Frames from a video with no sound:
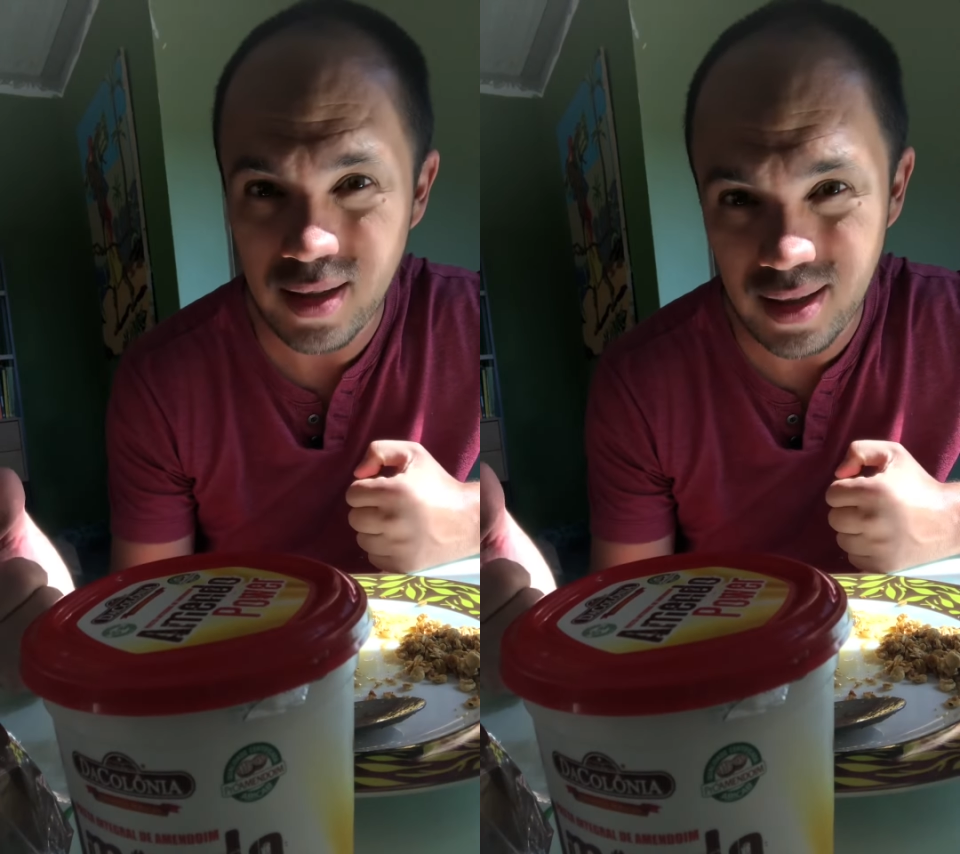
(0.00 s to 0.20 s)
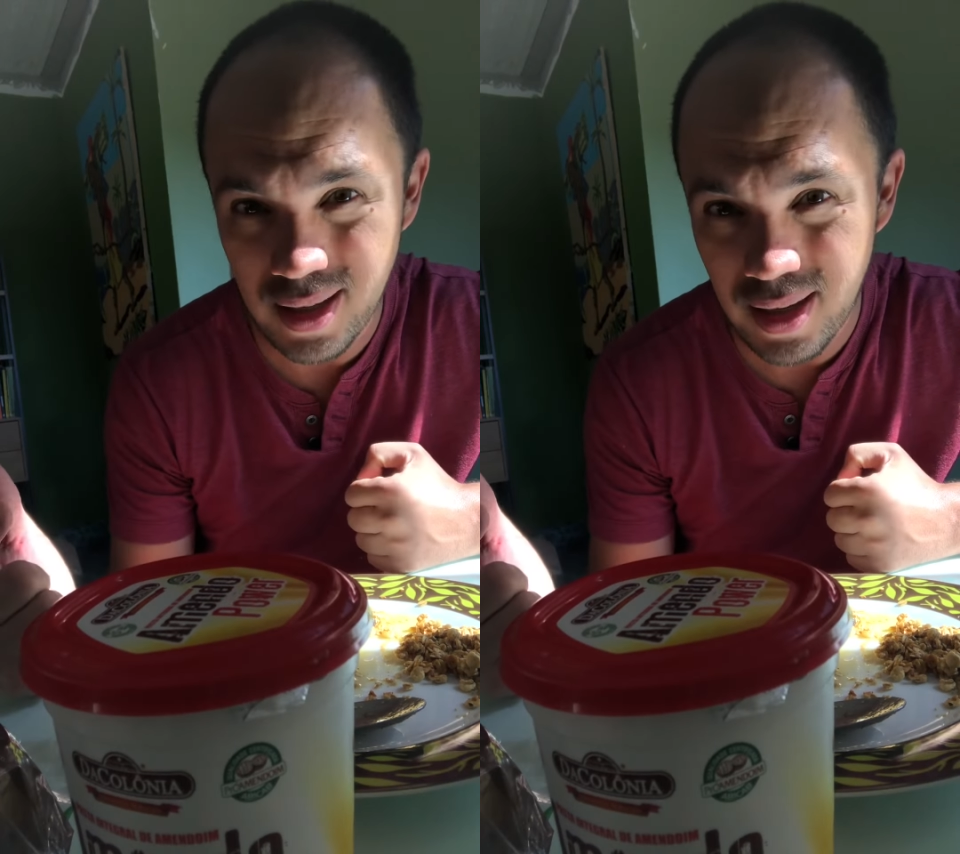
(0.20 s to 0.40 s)

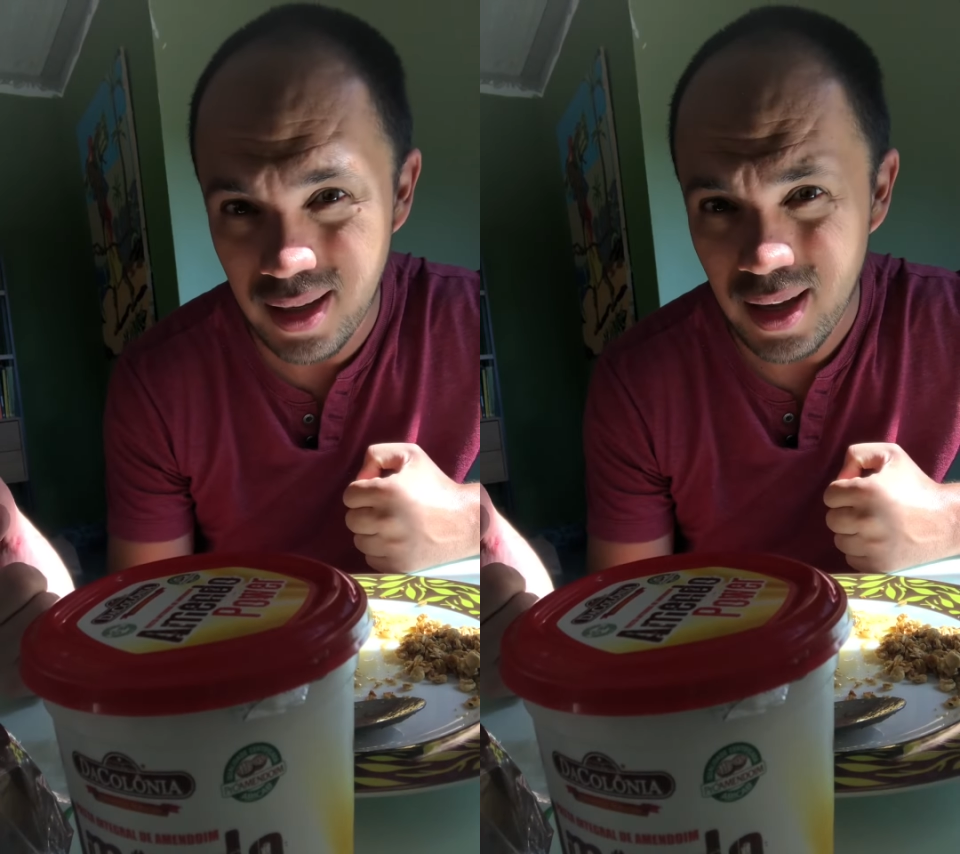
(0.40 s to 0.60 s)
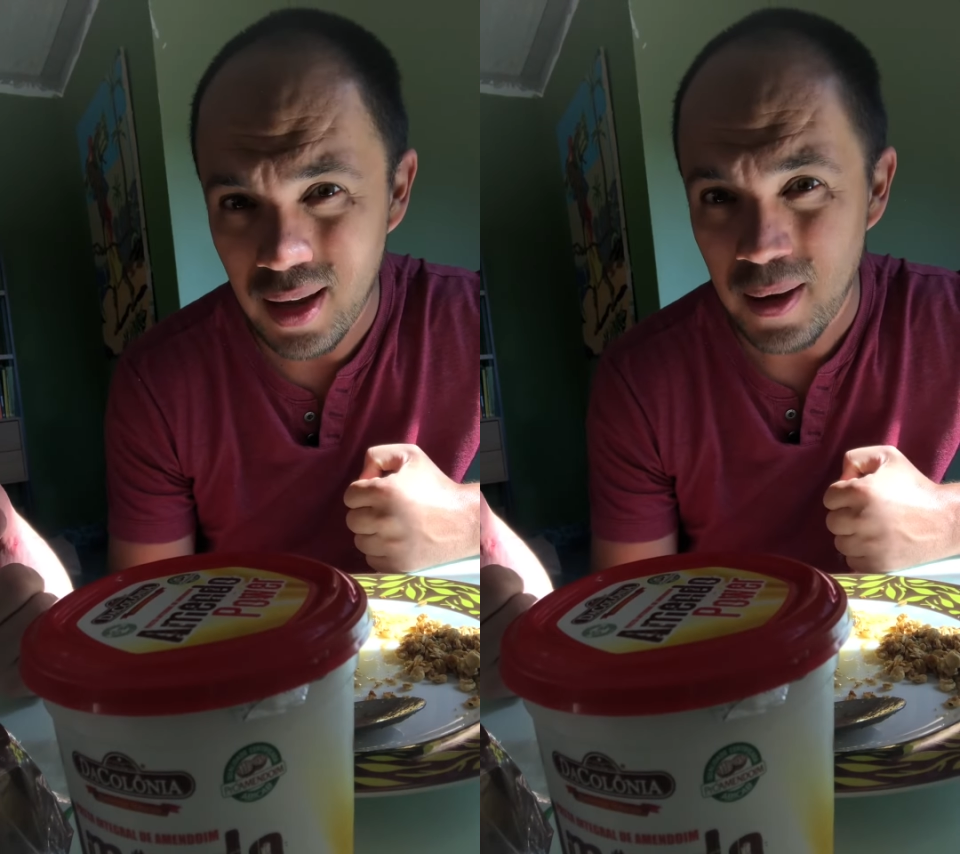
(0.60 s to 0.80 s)
sim,